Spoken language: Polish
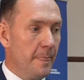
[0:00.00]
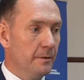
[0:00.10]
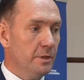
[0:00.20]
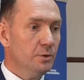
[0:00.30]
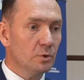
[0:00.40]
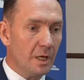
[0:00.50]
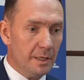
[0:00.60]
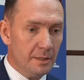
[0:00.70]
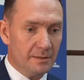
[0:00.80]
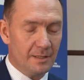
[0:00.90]
No i tutaj
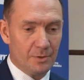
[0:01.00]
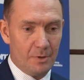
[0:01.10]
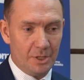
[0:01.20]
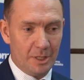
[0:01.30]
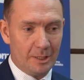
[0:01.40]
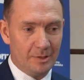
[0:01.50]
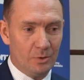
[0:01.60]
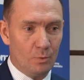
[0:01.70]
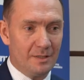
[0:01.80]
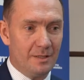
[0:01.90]
zdarzyła się taka
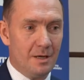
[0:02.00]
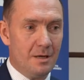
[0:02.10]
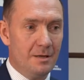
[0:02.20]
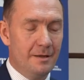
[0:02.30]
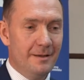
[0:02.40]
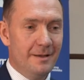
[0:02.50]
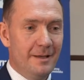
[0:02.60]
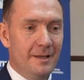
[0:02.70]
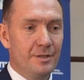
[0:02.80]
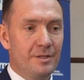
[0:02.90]
sytuacja,
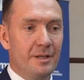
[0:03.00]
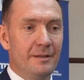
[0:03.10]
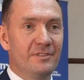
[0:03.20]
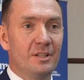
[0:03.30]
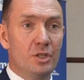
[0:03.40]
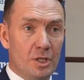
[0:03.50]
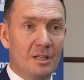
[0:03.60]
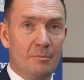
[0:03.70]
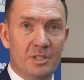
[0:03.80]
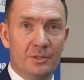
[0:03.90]
że w zaciszach
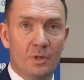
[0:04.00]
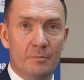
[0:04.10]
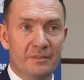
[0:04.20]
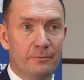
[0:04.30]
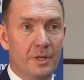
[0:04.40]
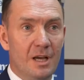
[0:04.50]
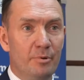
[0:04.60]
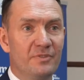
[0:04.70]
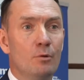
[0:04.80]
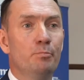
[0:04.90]
gabinetu MSWiA
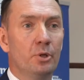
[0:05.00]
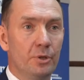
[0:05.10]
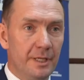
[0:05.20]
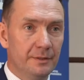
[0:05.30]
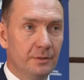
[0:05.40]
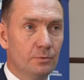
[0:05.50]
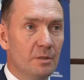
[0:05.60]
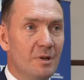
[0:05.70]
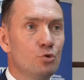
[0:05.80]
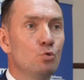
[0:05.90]
powstał projekt, który
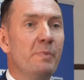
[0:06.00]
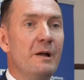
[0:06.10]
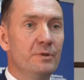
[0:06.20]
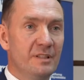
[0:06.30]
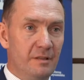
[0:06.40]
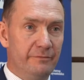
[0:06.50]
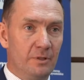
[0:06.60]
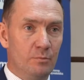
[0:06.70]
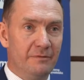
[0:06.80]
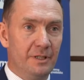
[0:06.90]
ma zupełnie
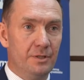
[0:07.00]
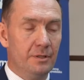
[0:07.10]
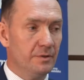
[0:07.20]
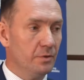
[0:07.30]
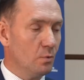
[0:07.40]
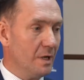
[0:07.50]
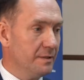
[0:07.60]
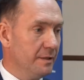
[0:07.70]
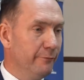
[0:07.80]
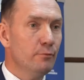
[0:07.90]
zreformować
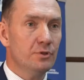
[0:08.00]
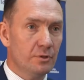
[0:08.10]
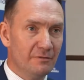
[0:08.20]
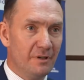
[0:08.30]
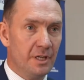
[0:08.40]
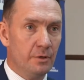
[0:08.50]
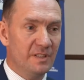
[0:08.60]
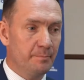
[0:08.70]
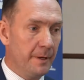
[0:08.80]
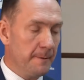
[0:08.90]
sytuację funkcjonowania
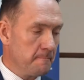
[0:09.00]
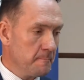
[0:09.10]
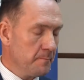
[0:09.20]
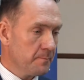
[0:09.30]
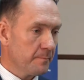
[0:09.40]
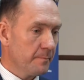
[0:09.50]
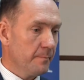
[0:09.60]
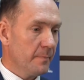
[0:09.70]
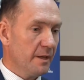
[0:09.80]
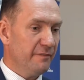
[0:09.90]
OSP
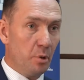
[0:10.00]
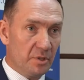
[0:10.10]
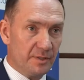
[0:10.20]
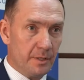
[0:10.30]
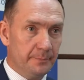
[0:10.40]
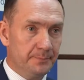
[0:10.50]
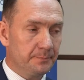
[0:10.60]
w Polsce.